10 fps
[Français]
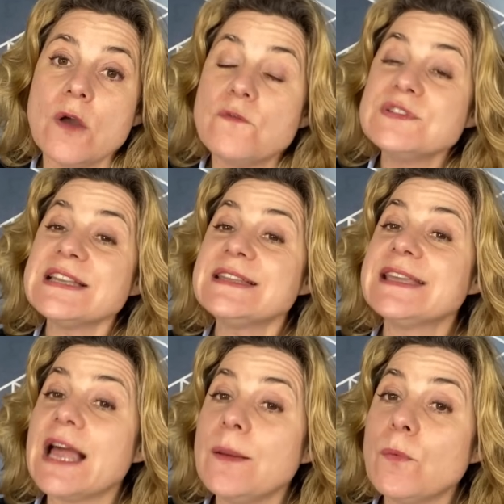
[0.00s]
Vous êtes
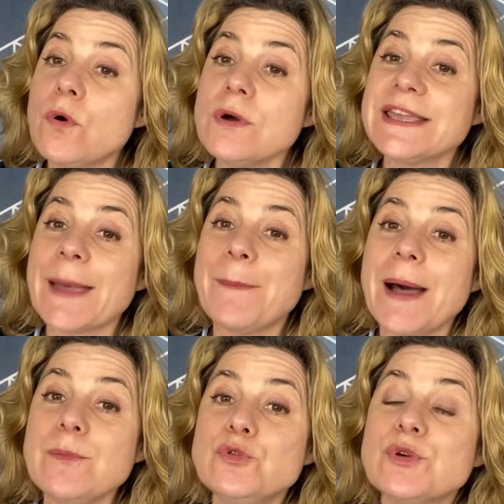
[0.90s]
également
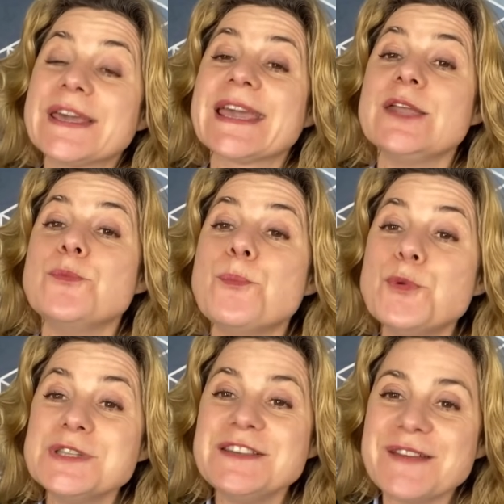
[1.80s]
capable de créer une
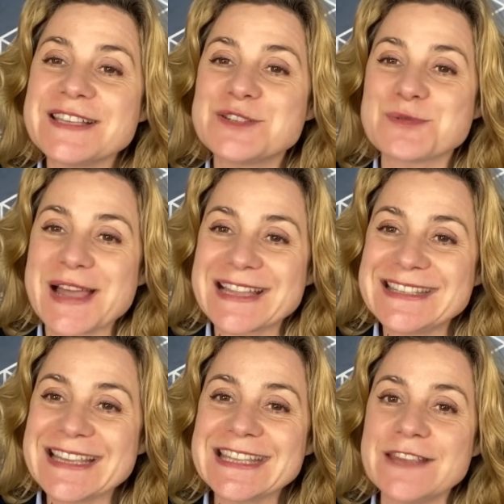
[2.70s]
motivation
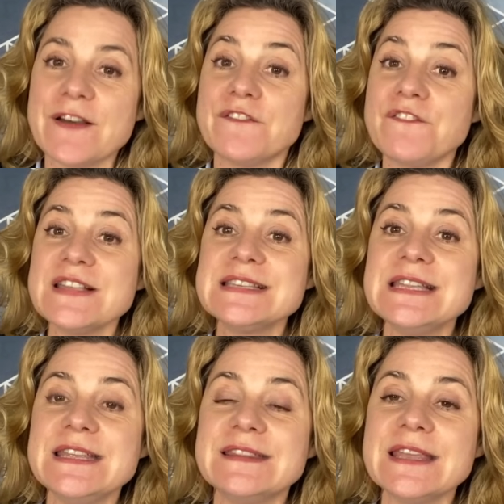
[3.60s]
interne qui va
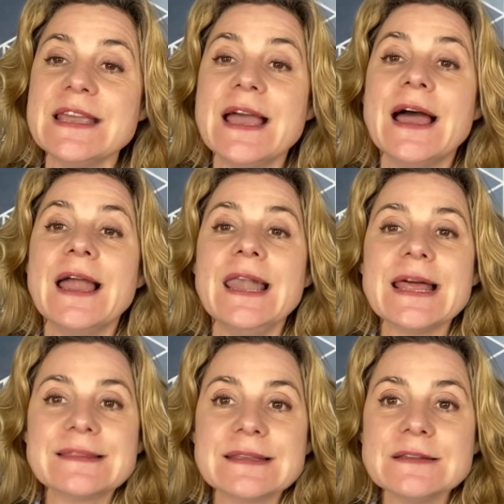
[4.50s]
faciliter
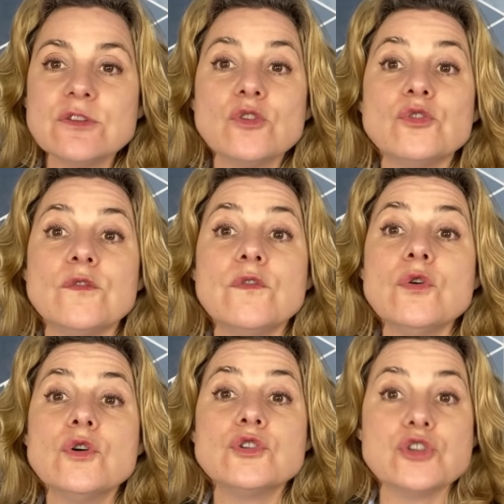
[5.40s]
l'atteinte de
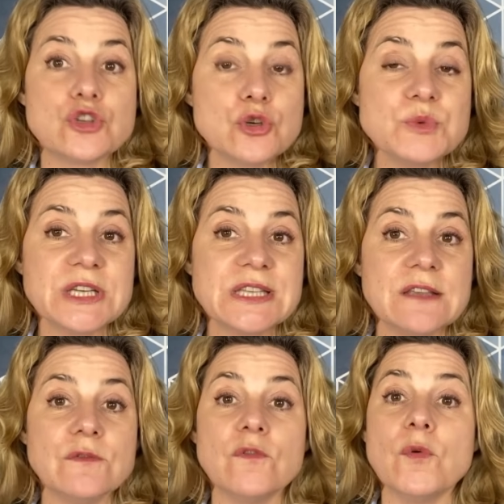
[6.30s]
vos
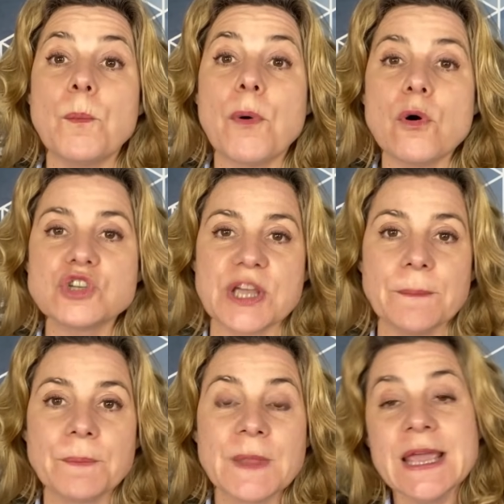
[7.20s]
objectifs, de vos projets.
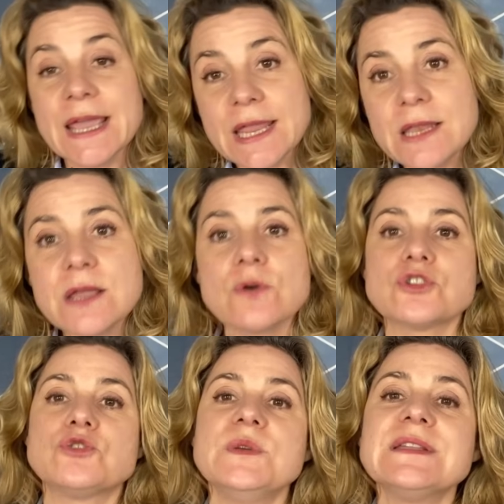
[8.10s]
Et il y a
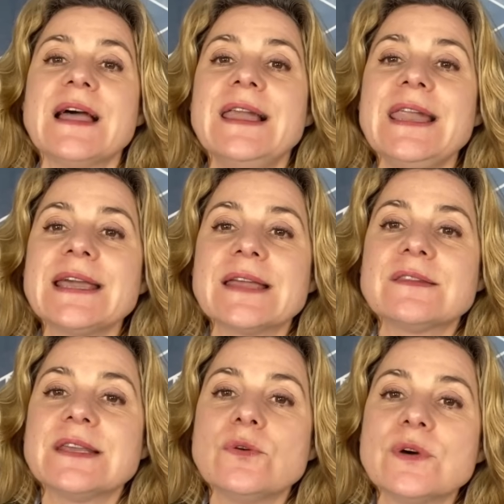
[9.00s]
ensuite la
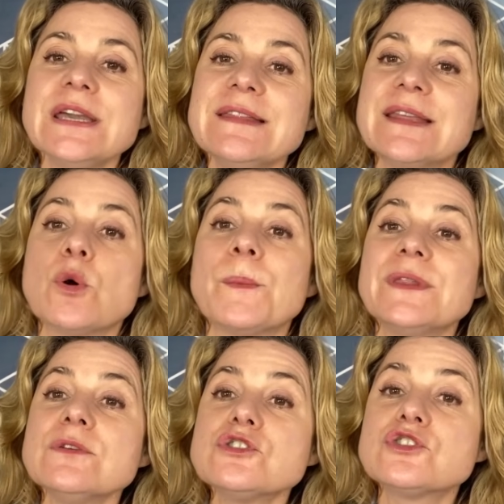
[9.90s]
catégorie des
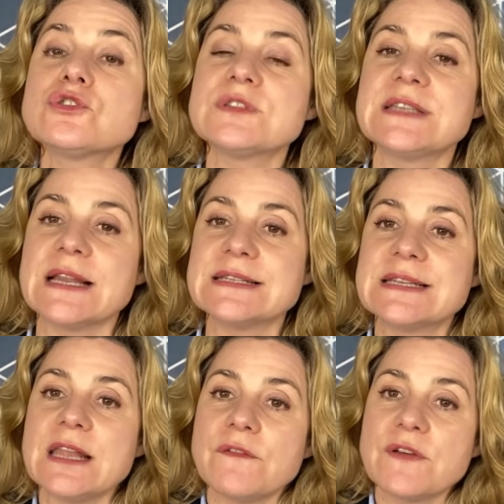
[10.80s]
compétences sociales.
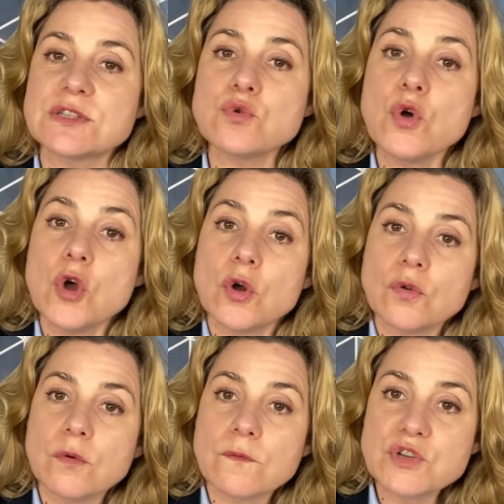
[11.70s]
C'est la façon
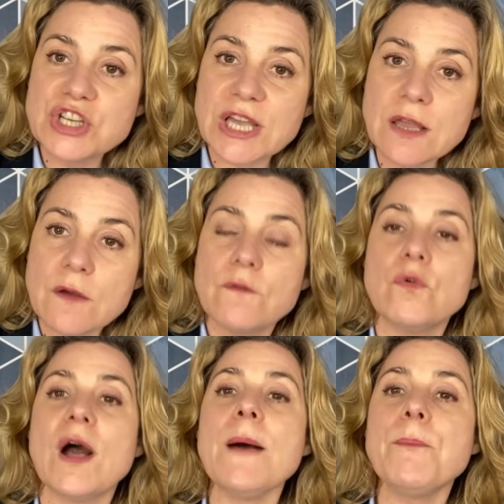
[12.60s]
dont vous gérez
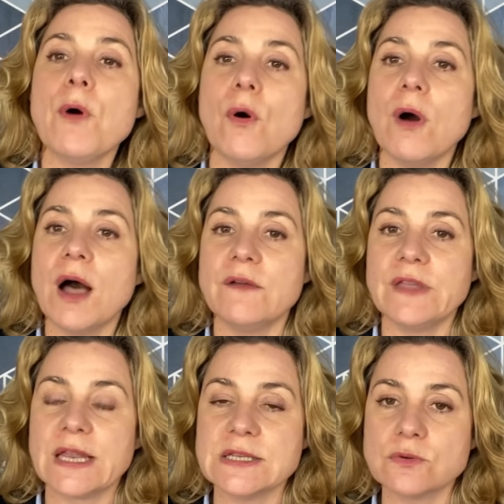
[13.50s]
vos rapports
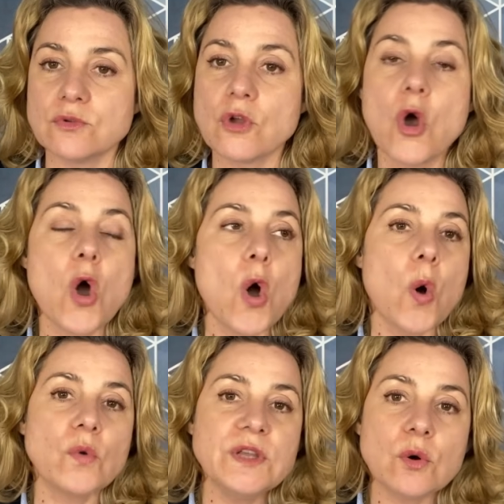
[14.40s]
avec les autres.
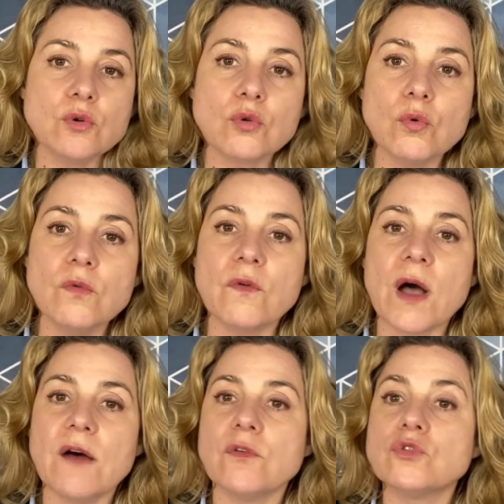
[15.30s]
On y retrouve
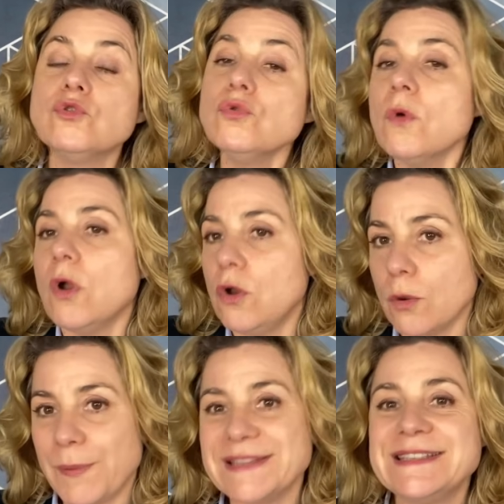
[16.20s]
avant tout
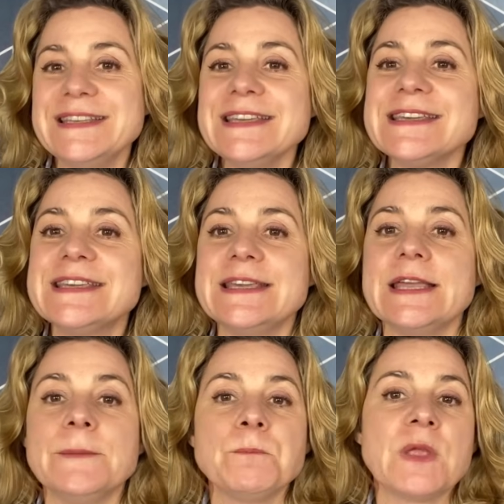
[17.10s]
l'empathie, qui
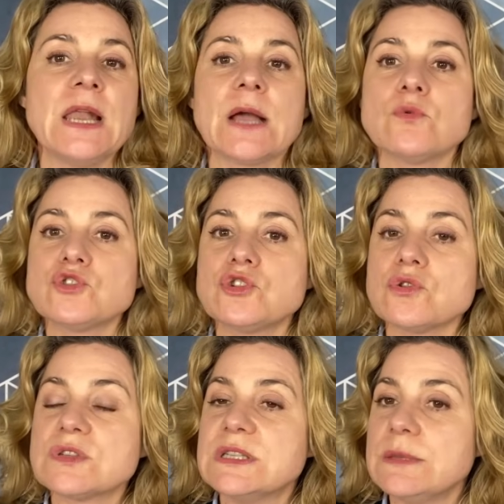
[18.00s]
est la
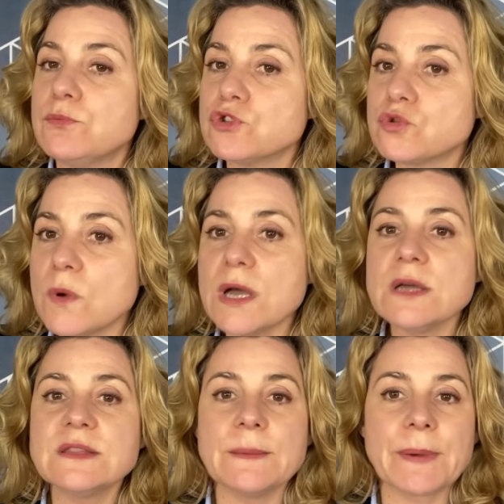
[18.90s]
conscience des
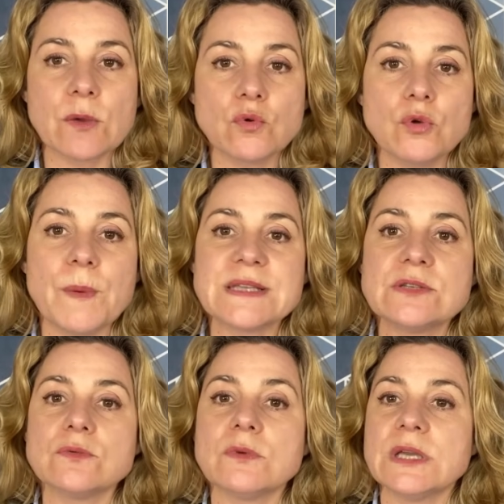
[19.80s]
besoins, des
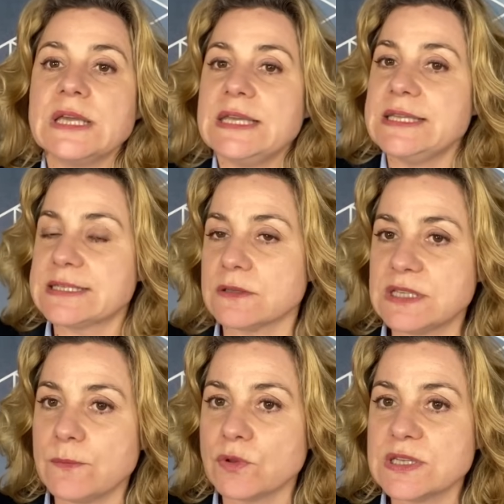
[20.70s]
préoccupations et des
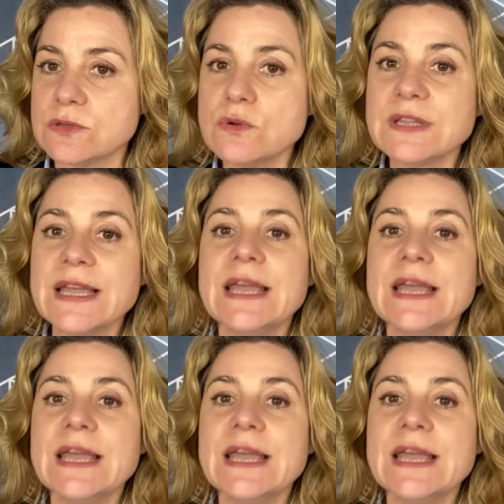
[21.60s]
sentiments des autres.